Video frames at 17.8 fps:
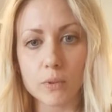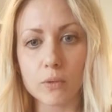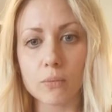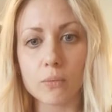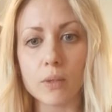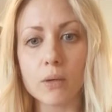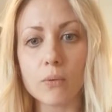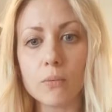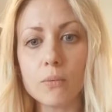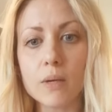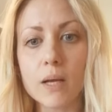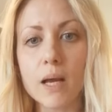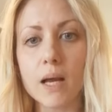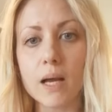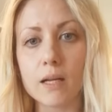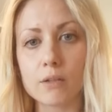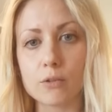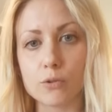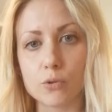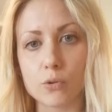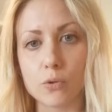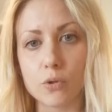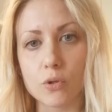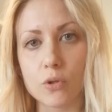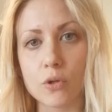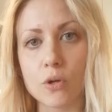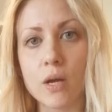per cui una al
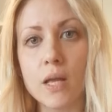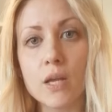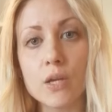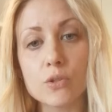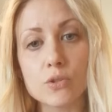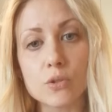giorno,